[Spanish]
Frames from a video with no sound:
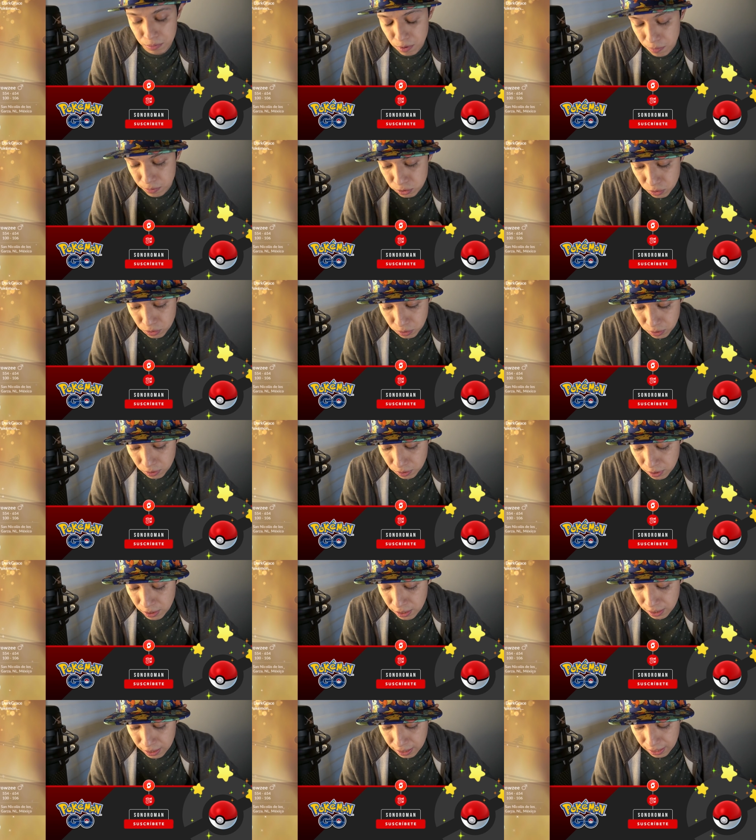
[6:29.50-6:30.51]
o oscuro.
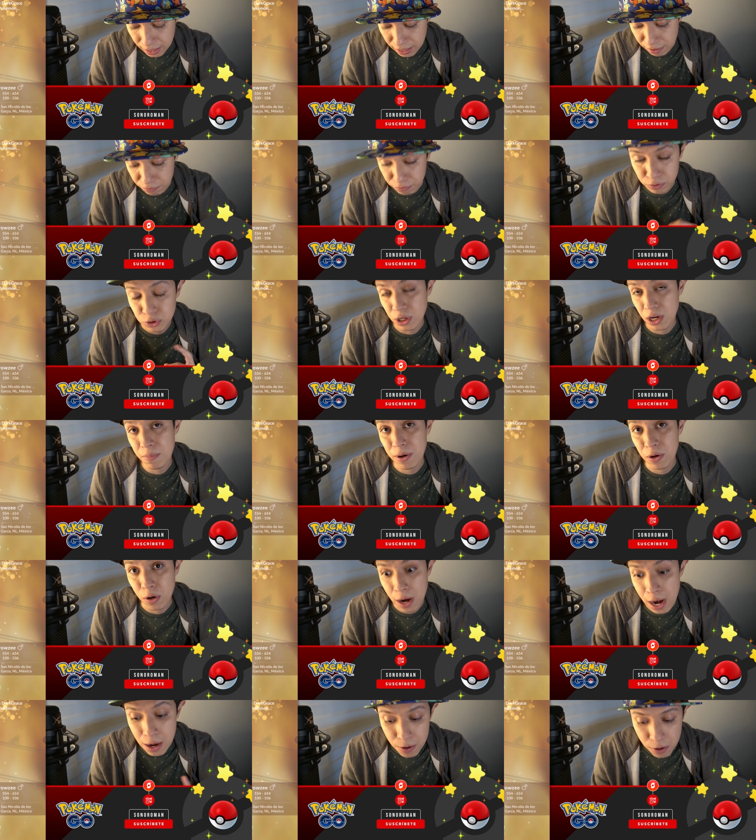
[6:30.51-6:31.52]
Eh, funciona
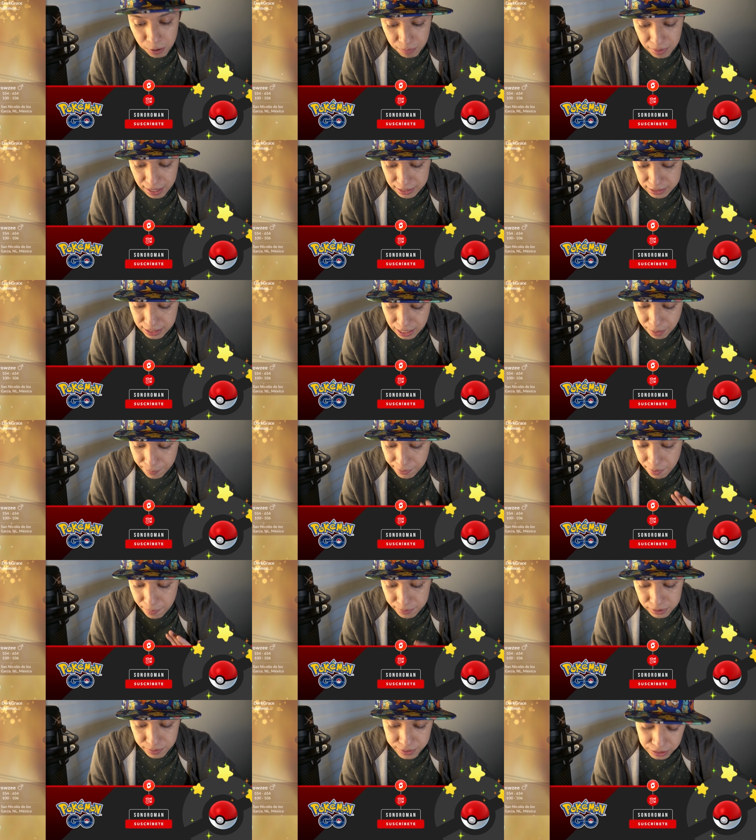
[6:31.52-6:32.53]
mejor el normal. Así que bueno,
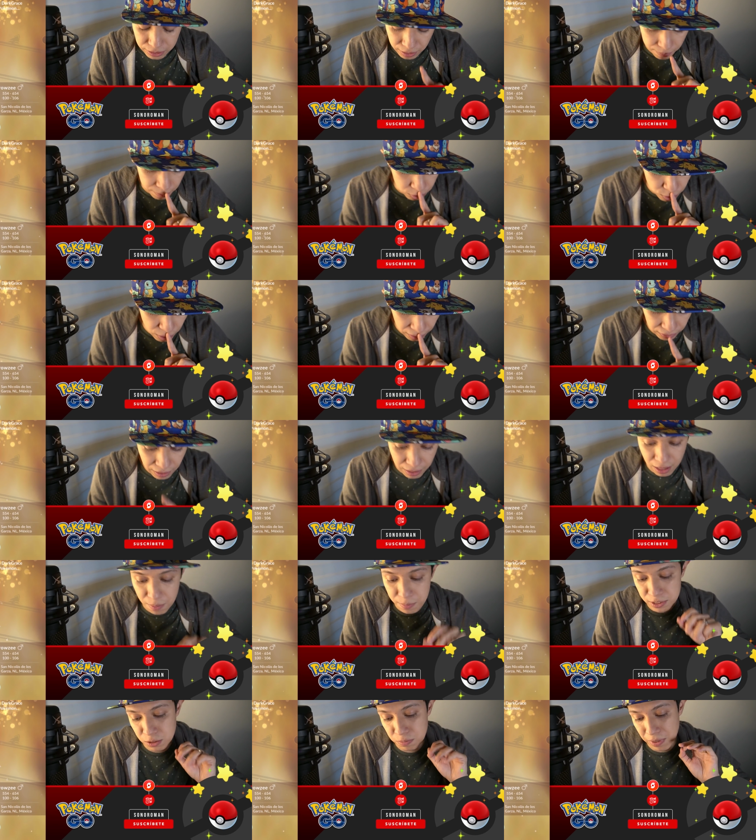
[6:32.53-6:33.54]
vamos a ver si tenemos suerte.
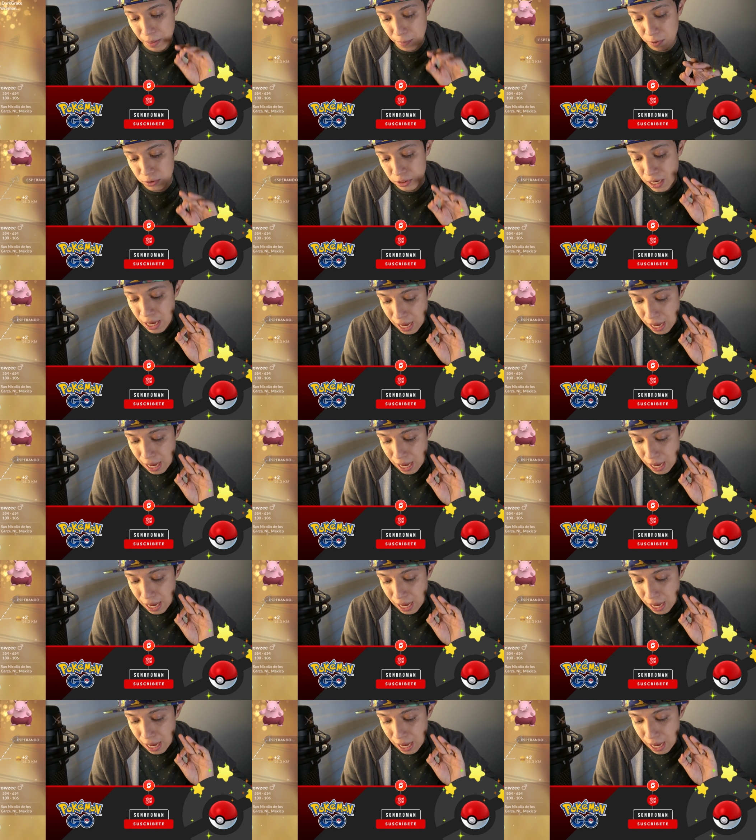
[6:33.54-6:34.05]
Nada más esperemos